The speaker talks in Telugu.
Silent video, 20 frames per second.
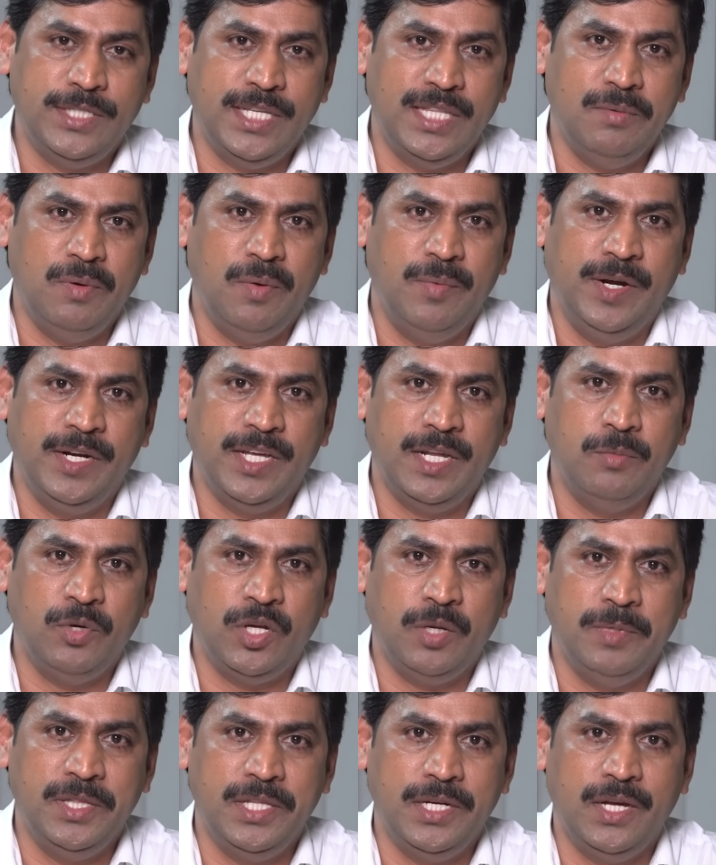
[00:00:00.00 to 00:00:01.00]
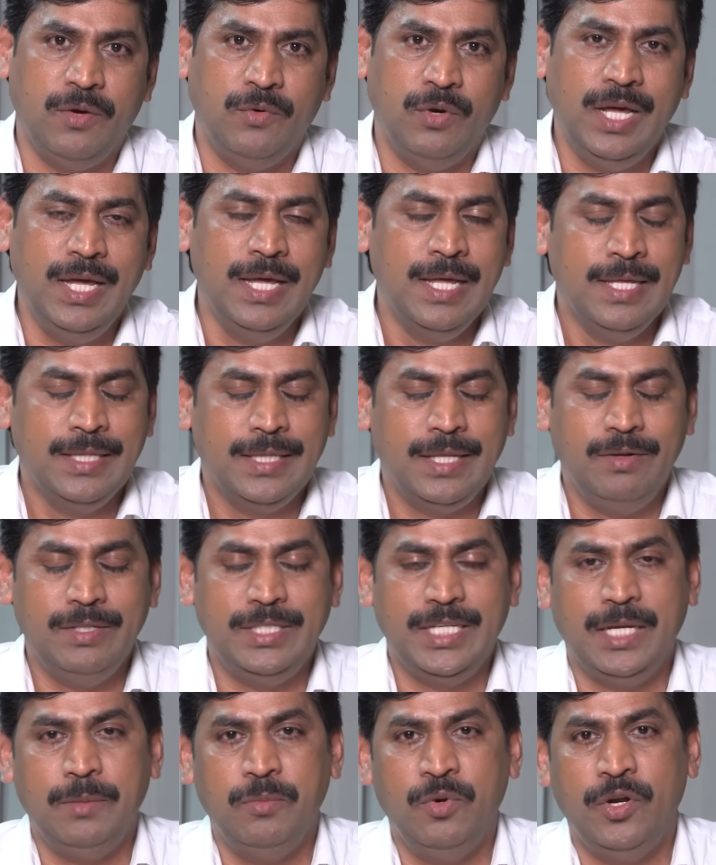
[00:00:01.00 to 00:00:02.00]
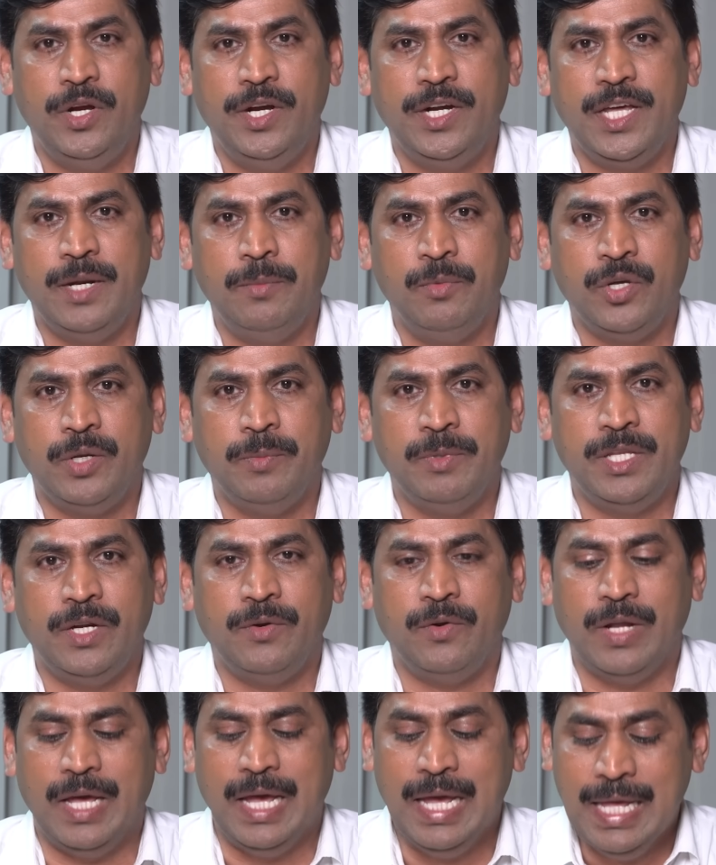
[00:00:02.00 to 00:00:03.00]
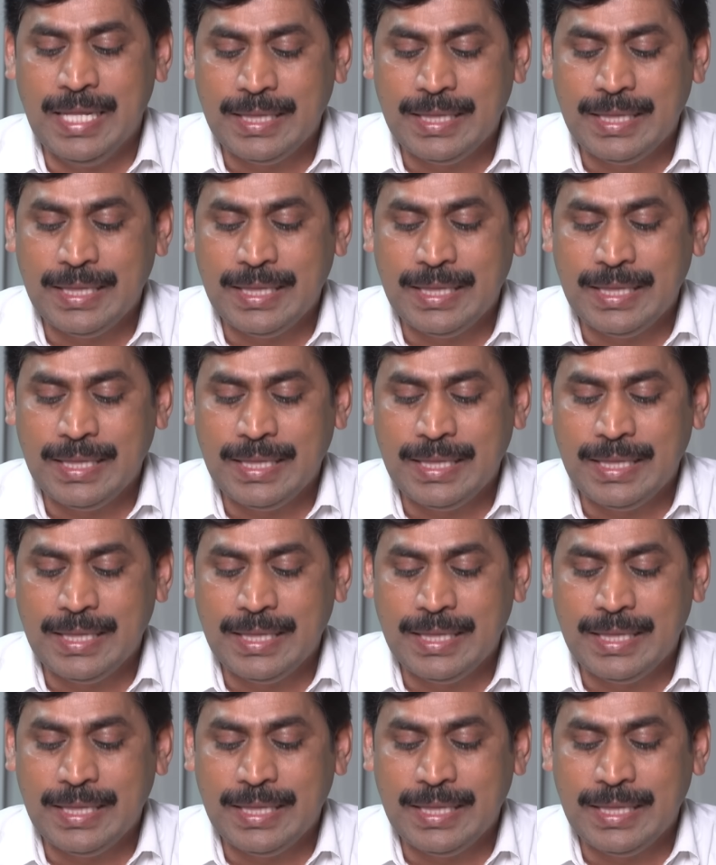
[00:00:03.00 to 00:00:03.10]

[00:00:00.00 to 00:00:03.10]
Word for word: చంద్రబాబు నాయుడు గారు ముఖ్యమంత్రిగా ఉన్న తర్వాత జగన్మోహన్ రెడ్డి గారు ముఖ్యమంత్రిగా ఉన్న